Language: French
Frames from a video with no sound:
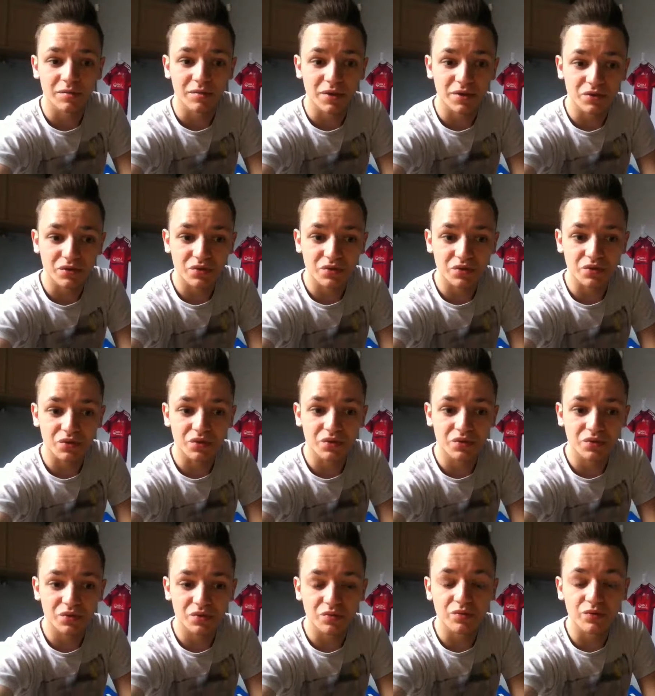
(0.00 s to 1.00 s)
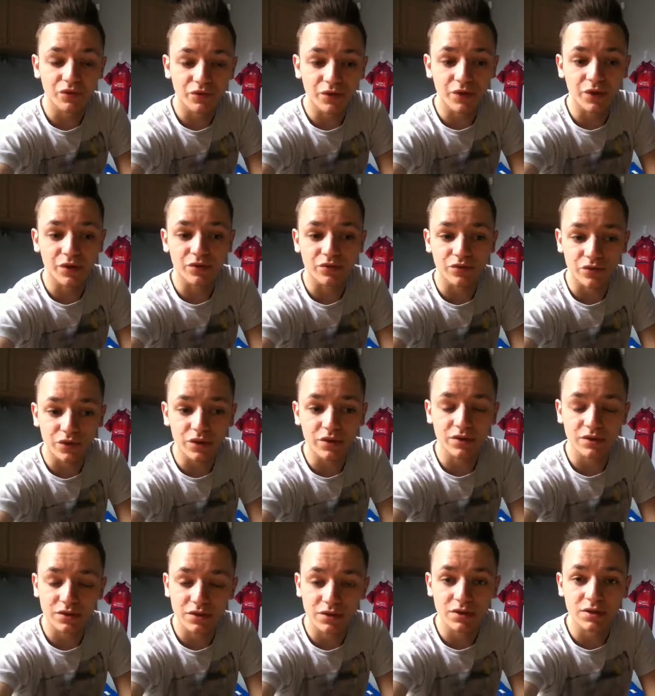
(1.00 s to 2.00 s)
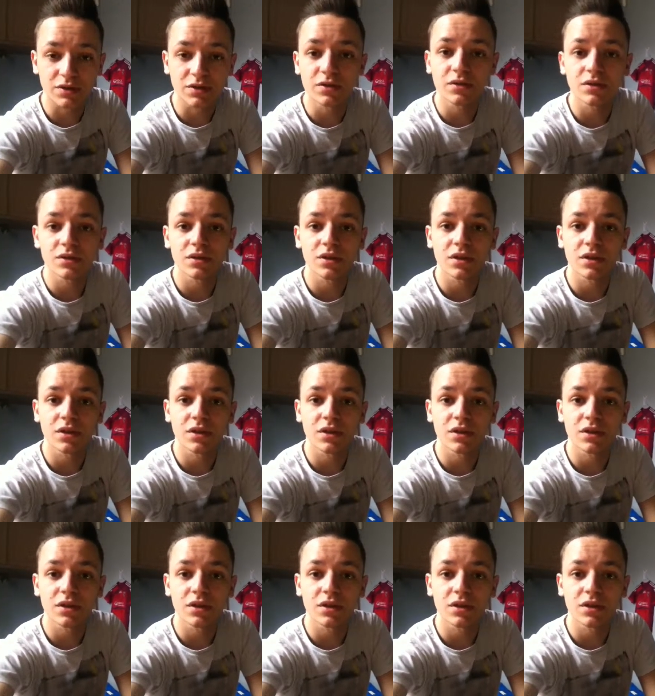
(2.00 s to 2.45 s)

Pas du tout. Buffon, oui, si, si.